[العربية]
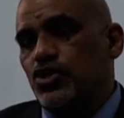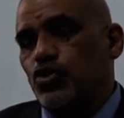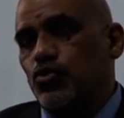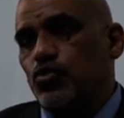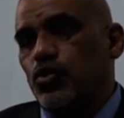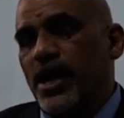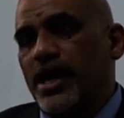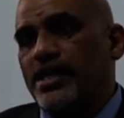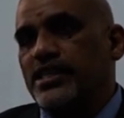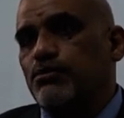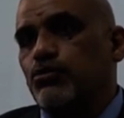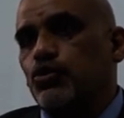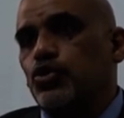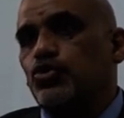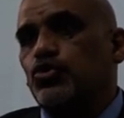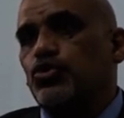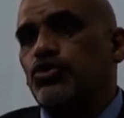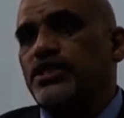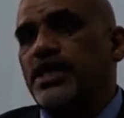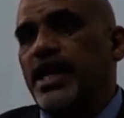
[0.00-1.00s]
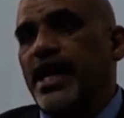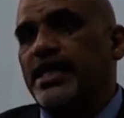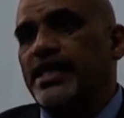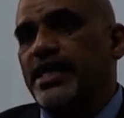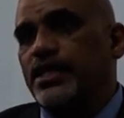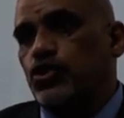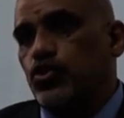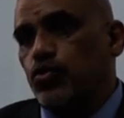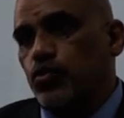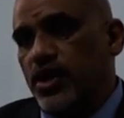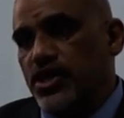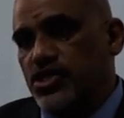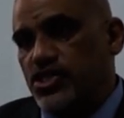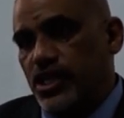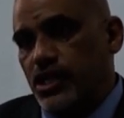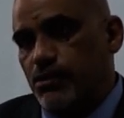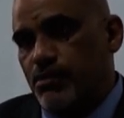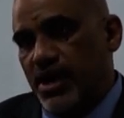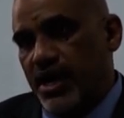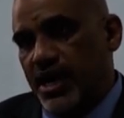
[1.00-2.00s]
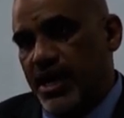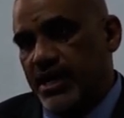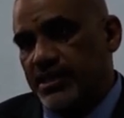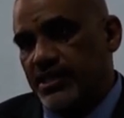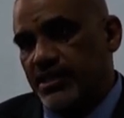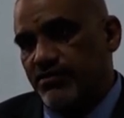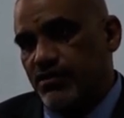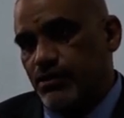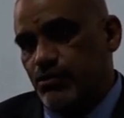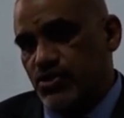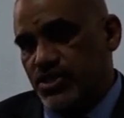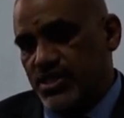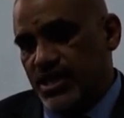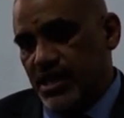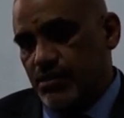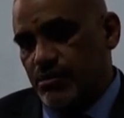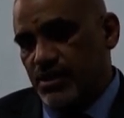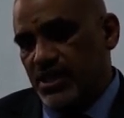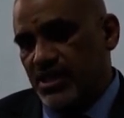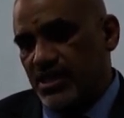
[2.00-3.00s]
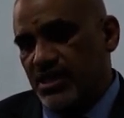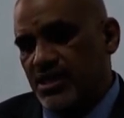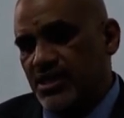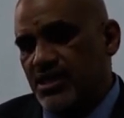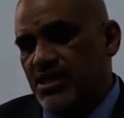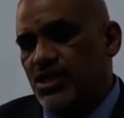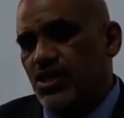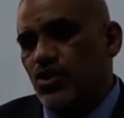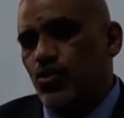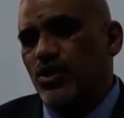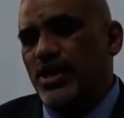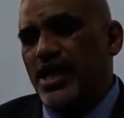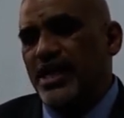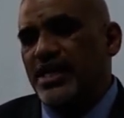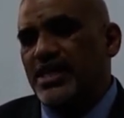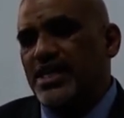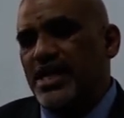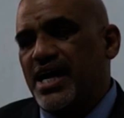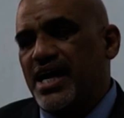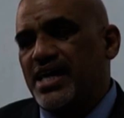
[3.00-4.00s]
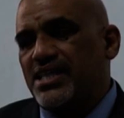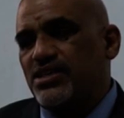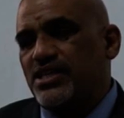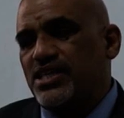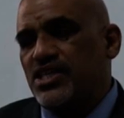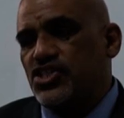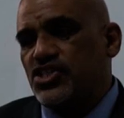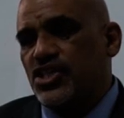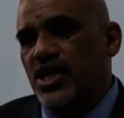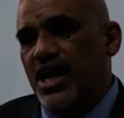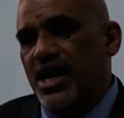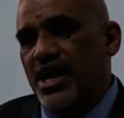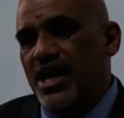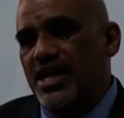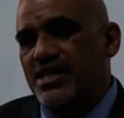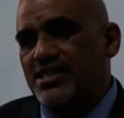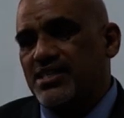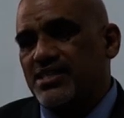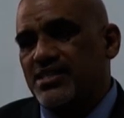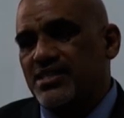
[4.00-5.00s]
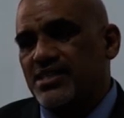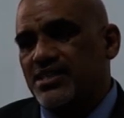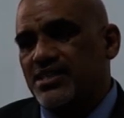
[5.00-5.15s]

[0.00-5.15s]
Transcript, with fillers: وعدم قدرتها على أن تواجه المخاطر في المستقبل ولكن هذه الإجراءات